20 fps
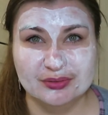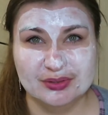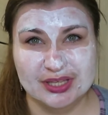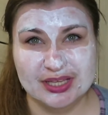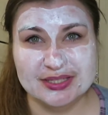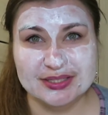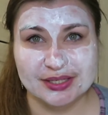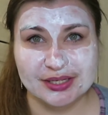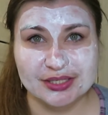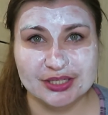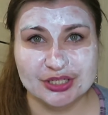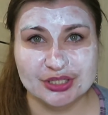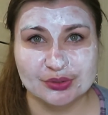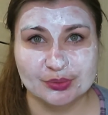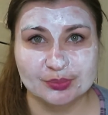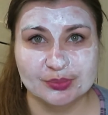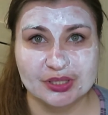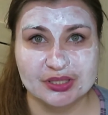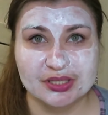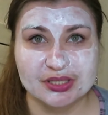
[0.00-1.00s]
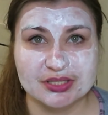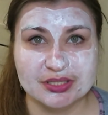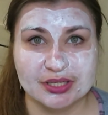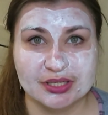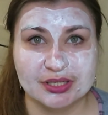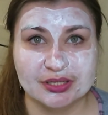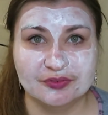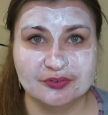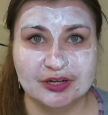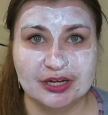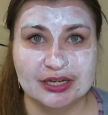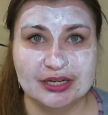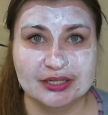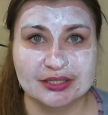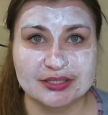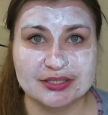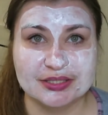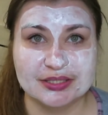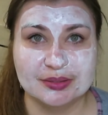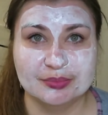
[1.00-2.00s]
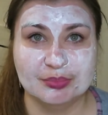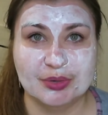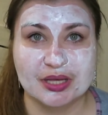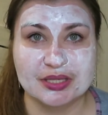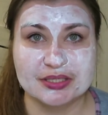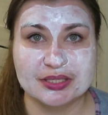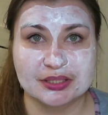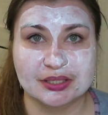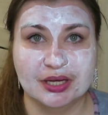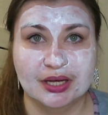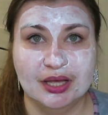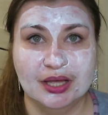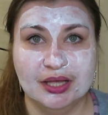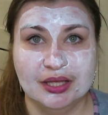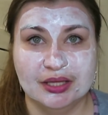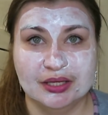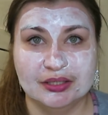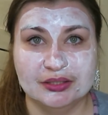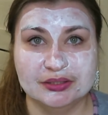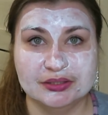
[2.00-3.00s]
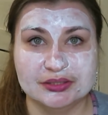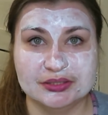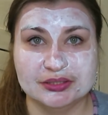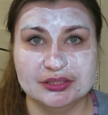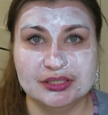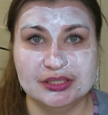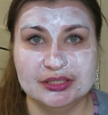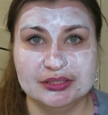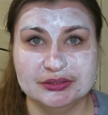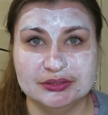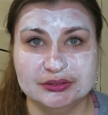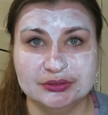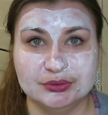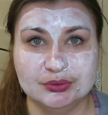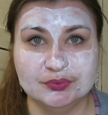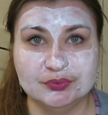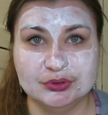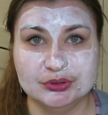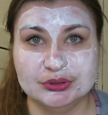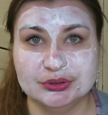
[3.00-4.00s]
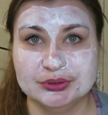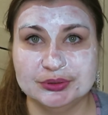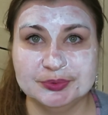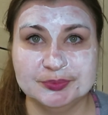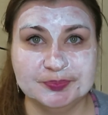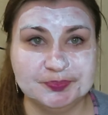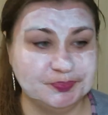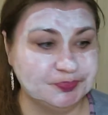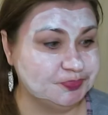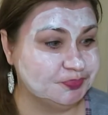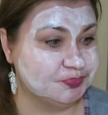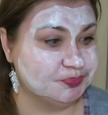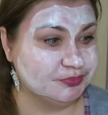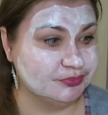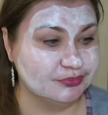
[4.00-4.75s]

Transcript: Ну, есть, конечно, у меня несколько в коллекции масок а, с глиной, но вот эм,